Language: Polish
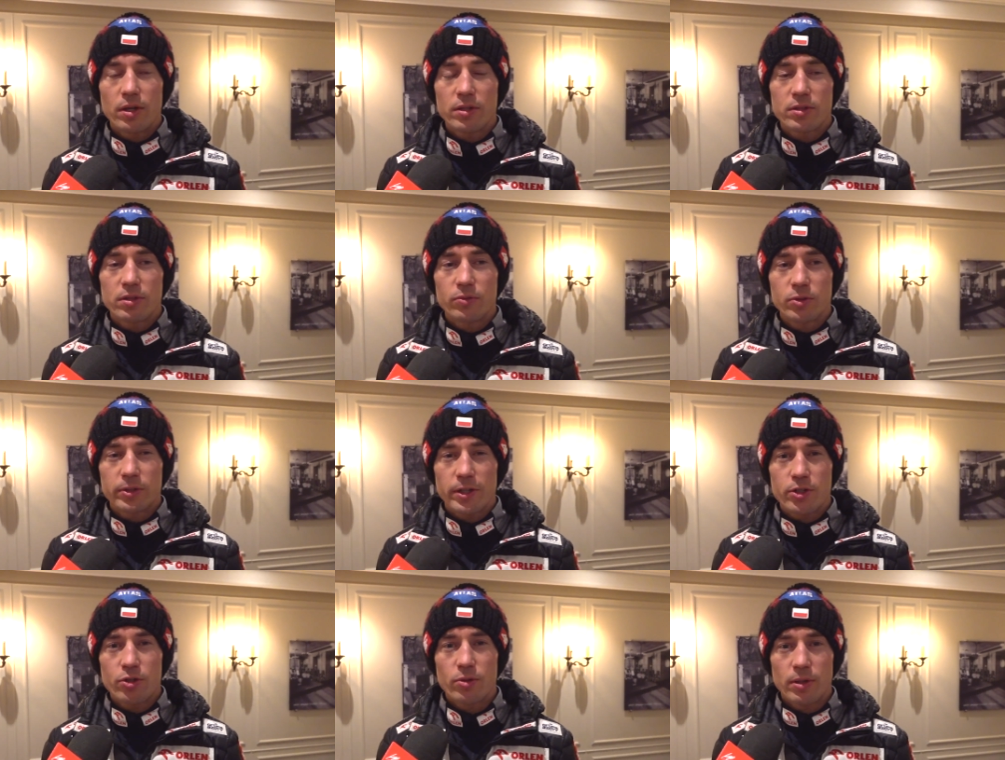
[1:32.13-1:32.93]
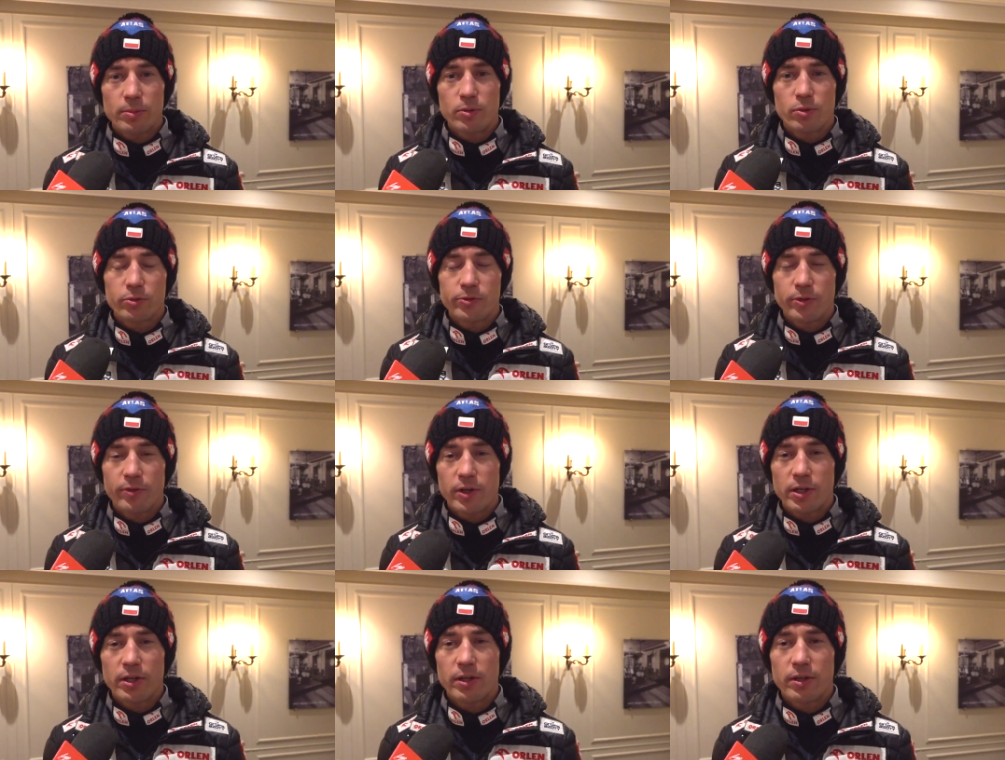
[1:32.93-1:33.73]
znowu traciłem
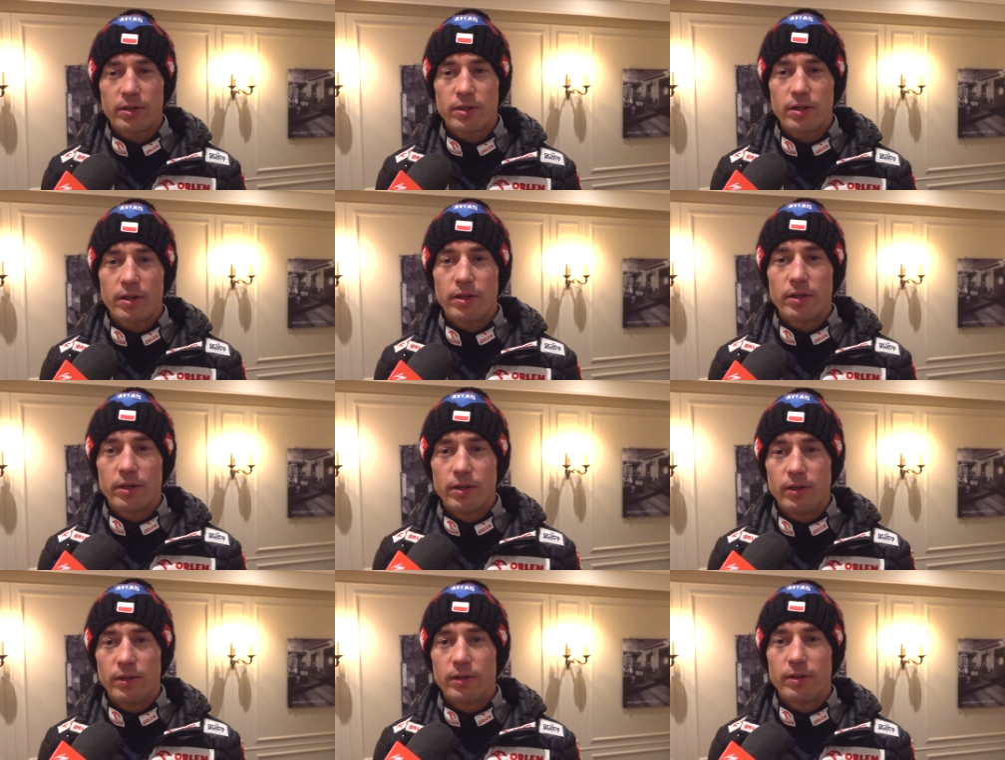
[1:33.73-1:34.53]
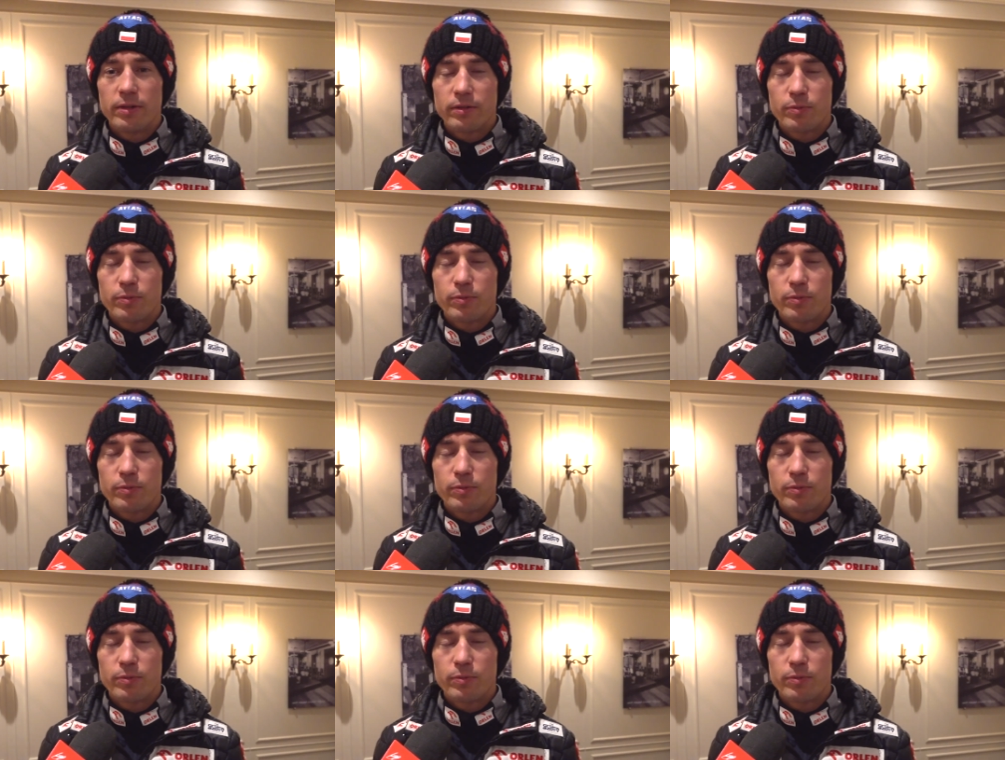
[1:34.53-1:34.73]
równowagę e,